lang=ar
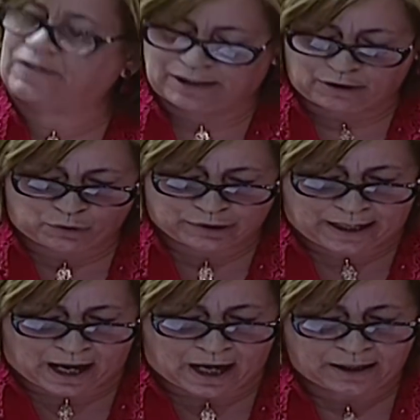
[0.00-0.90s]

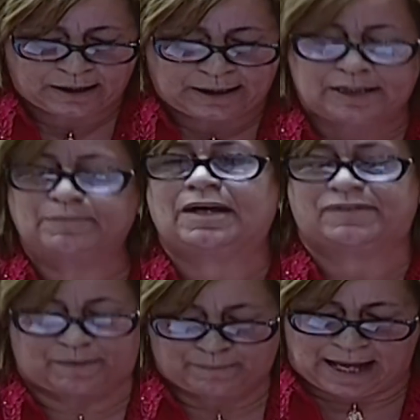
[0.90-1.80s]
وتنكرها لما
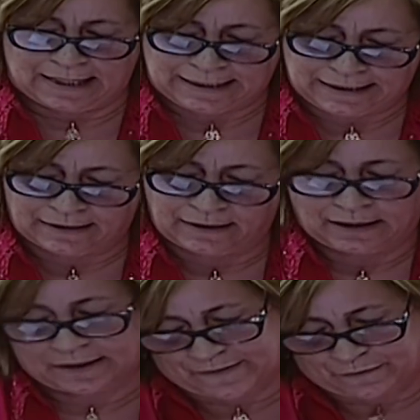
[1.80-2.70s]
تم عليه
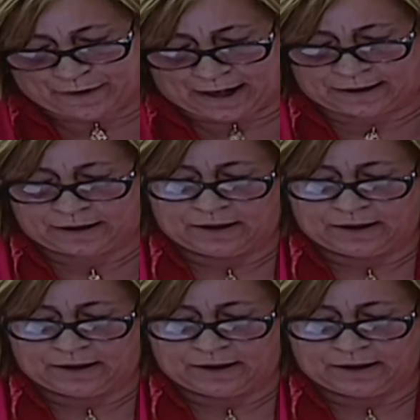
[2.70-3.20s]
الاتفاق